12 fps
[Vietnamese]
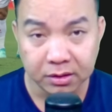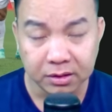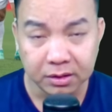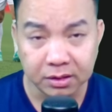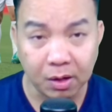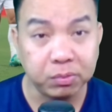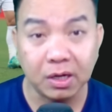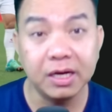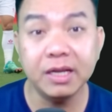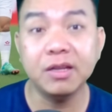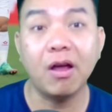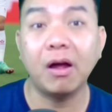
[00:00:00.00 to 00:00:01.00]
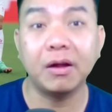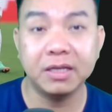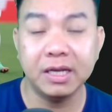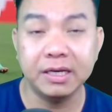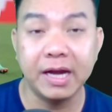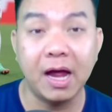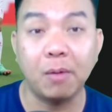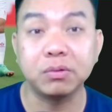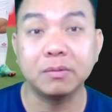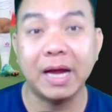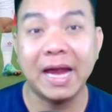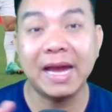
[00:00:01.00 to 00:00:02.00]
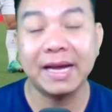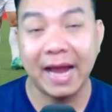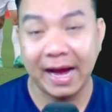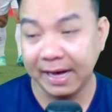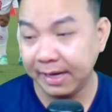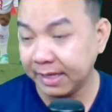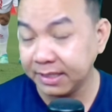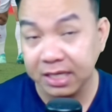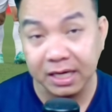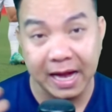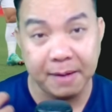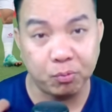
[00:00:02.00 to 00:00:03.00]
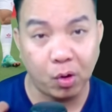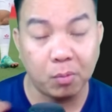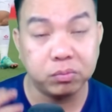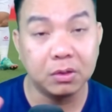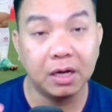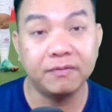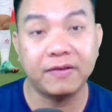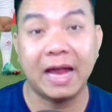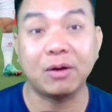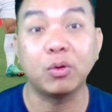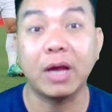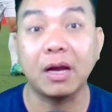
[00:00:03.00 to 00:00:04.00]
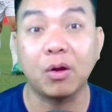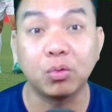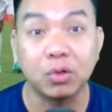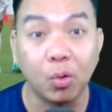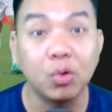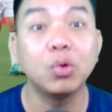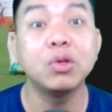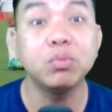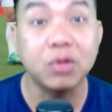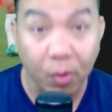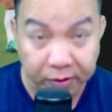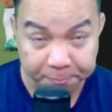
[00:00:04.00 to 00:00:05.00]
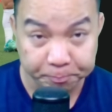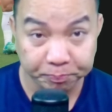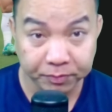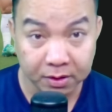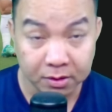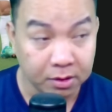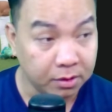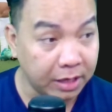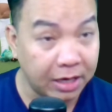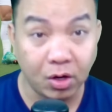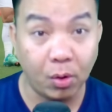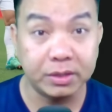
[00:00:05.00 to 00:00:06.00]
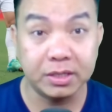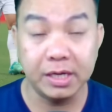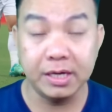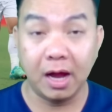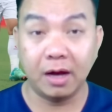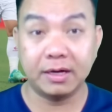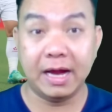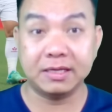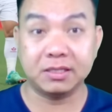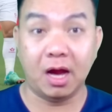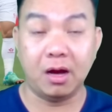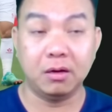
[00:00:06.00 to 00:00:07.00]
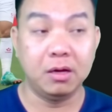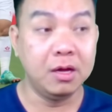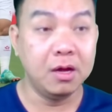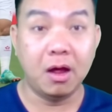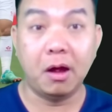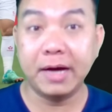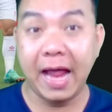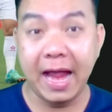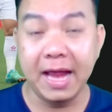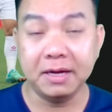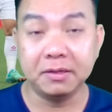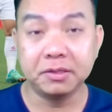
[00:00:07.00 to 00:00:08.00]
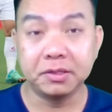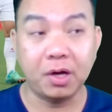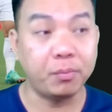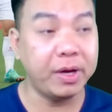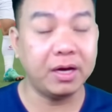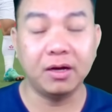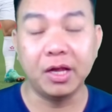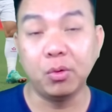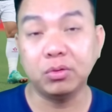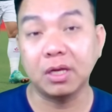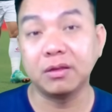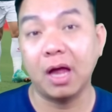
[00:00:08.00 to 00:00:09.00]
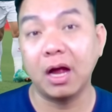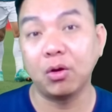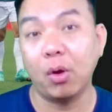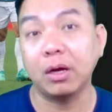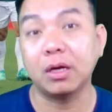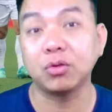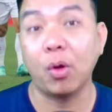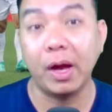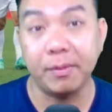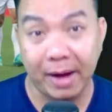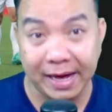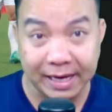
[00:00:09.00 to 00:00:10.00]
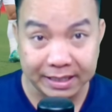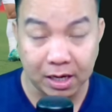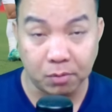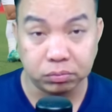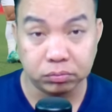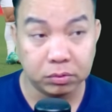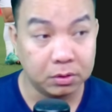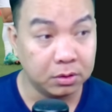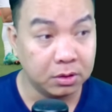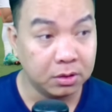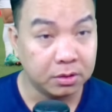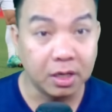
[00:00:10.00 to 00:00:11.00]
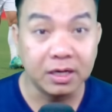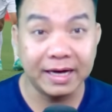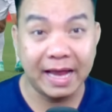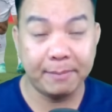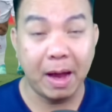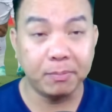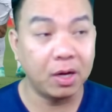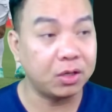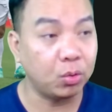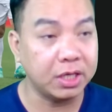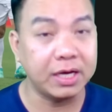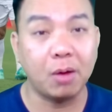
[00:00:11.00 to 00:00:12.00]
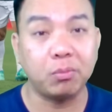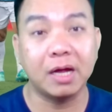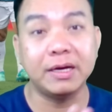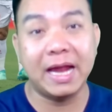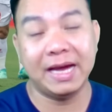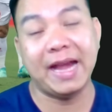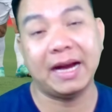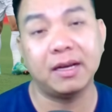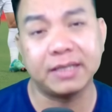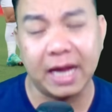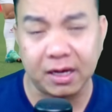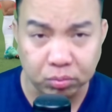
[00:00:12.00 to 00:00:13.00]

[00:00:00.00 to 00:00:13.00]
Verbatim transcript: Không có lý do gì để ông đè nặng cái sức ép của ông lên vai của các cầu thủ của chúng tôi. Để rồi khi họ ra sân, họ đá, không biết liệu tinh thần của họ có thoải mái hay không. Đừng có đem áp lực của chính ông để đè nặng lên các cầu